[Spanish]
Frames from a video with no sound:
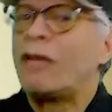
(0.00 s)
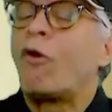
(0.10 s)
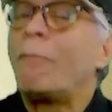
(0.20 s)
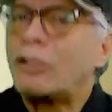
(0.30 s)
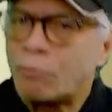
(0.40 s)
y
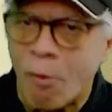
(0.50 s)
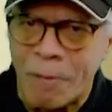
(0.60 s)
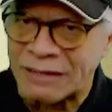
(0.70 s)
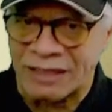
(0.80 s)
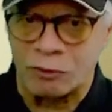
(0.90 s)
lo mismo
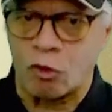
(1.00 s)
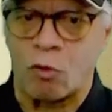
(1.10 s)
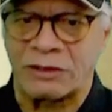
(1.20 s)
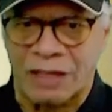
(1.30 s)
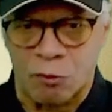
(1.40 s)
pasa en
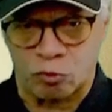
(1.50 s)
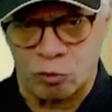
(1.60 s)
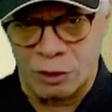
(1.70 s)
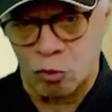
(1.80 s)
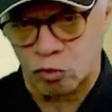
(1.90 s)
todo Estados
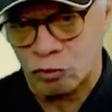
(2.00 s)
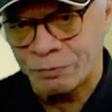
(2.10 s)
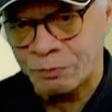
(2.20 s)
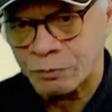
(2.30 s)
Unidos.